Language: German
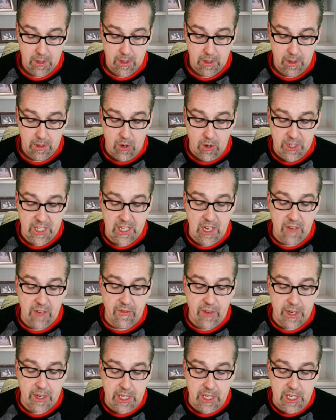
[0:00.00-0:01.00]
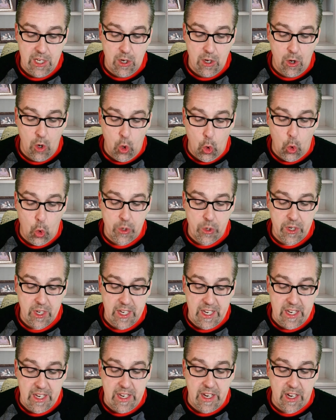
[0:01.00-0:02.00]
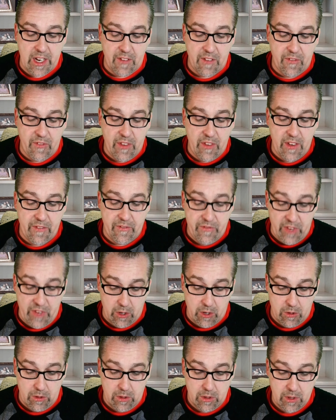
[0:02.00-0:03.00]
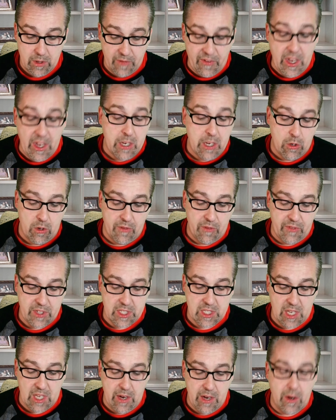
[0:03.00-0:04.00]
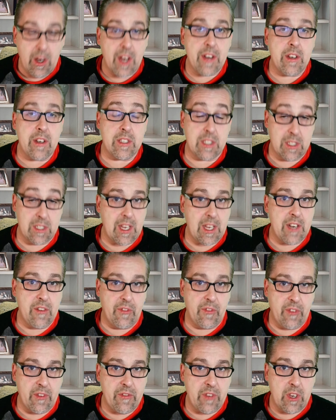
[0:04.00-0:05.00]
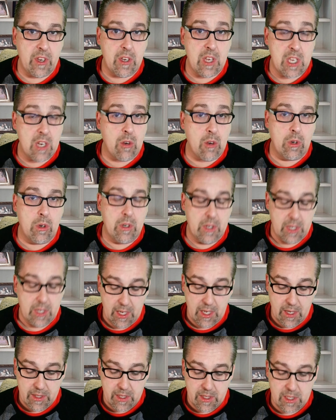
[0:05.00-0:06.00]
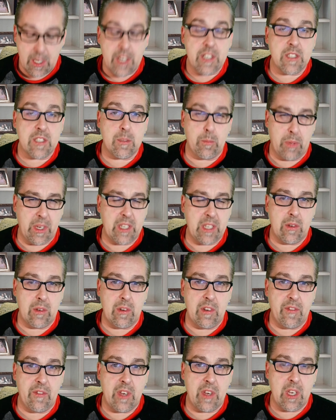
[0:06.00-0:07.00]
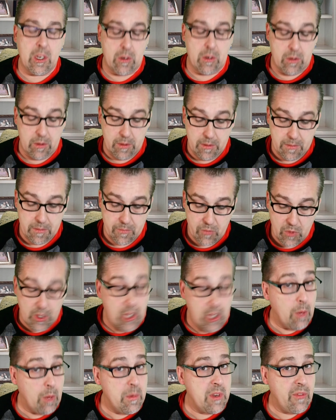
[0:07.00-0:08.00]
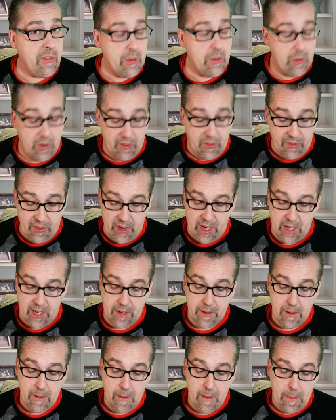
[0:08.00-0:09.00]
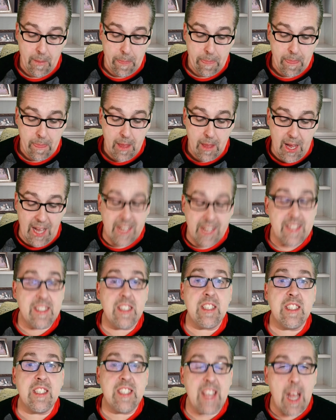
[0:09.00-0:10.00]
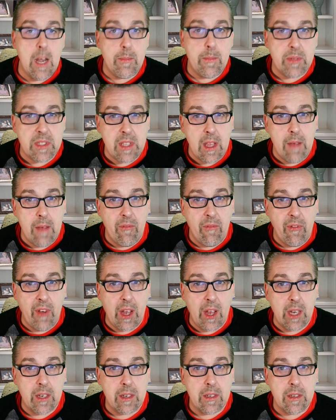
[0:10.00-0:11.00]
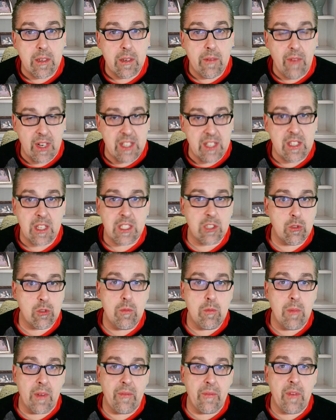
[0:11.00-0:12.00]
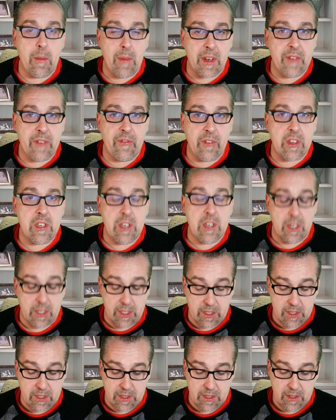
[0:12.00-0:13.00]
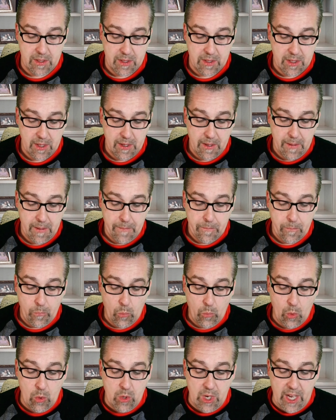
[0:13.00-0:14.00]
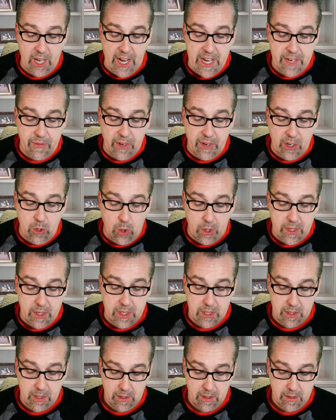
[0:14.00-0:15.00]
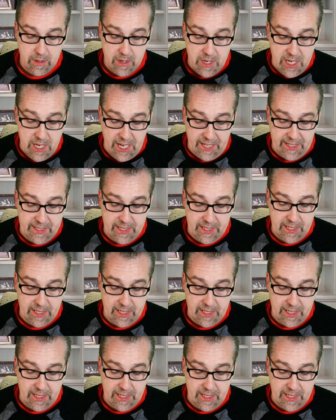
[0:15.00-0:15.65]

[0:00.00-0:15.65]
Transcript: und den verdienten Lohn ihrer Verwirrung, Verirrung, Verzeihung, es ist eine Verirrung, es ist eine spirituelle Verirrung, die kommt nicht von ungefähr, an sich selbst empfangen, weil das tut man, wenn man verirrt ist. Und gleich wie Gott nicht,